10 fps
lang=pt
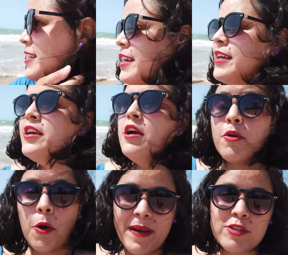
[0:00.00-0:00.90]
né?
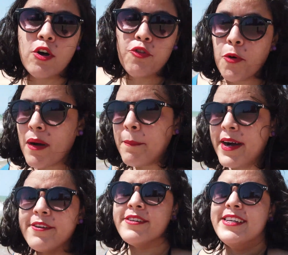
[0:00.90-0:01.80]
Porque o pessoal toma
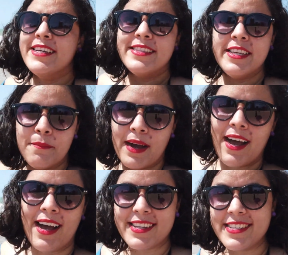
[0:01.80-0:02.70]
banho de
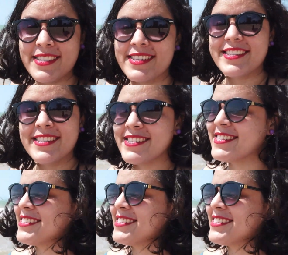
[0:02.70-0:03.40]
mar aqui sim.